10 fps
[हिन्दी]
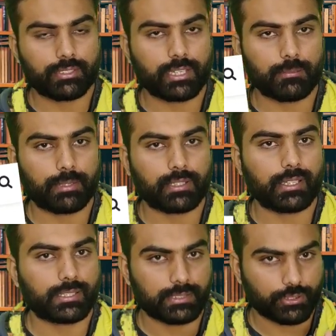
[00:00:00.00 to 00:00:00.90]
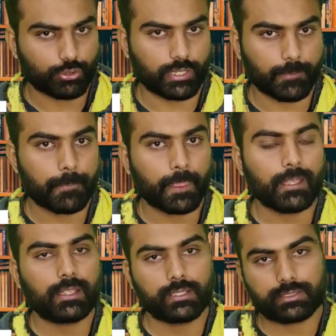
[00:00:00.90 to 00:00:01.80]
काफ़ी जगह पर देखा जा चुका है
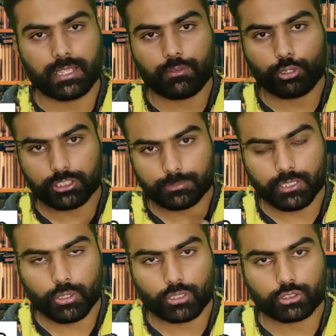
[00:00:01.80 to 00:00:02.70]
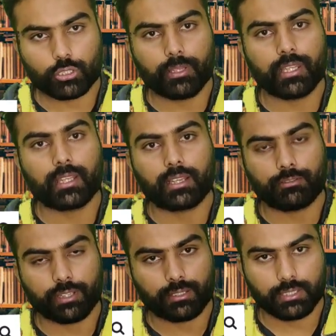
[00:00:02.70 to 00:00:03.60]
इसके अलावा वो कश्मीर कॉज को भी
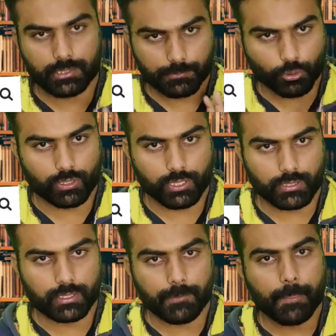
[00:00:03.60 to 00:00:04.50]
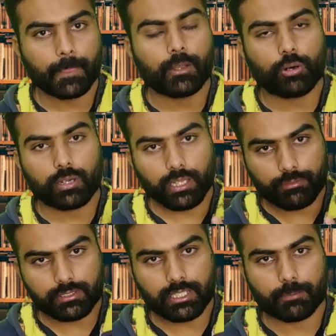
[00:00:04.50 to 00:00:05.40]
काफ़ी हद तक सपोर्ट करते हैं और
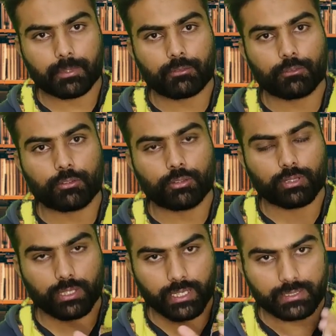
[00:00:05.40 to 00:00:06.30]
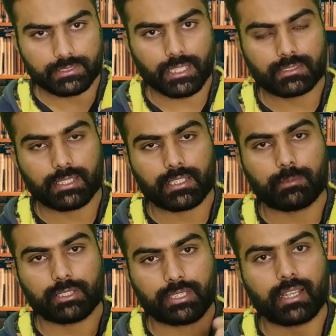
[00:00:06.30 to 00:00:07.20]
काफ़ी जगह पर वो एहतजाज
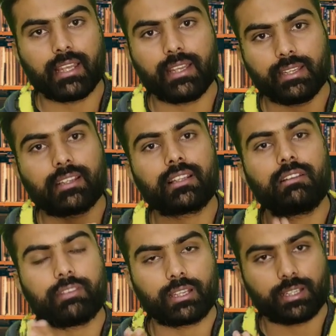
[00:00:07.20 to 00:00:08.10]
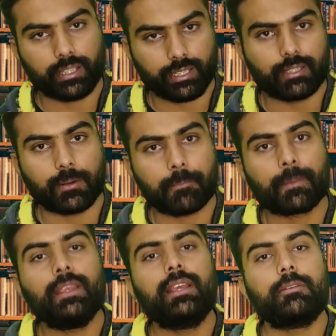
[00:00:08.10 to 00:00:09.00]
करते हुए नज़र आए हैं इंडिया के खिलाफ कैनेडा के अंदर
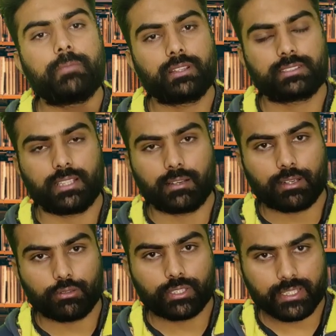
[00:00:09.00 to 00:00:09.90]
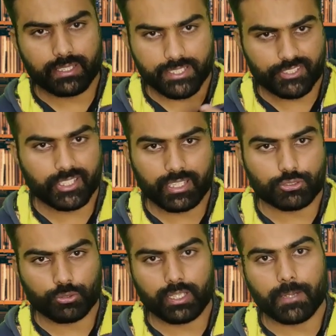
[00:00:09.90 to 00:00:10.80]
फिर इसके अलावा उनकी एक हिस्ट्री
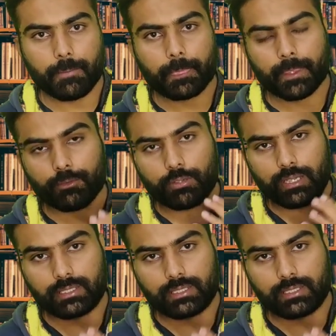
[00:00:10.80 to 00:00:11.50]
रह चुकी है कि वो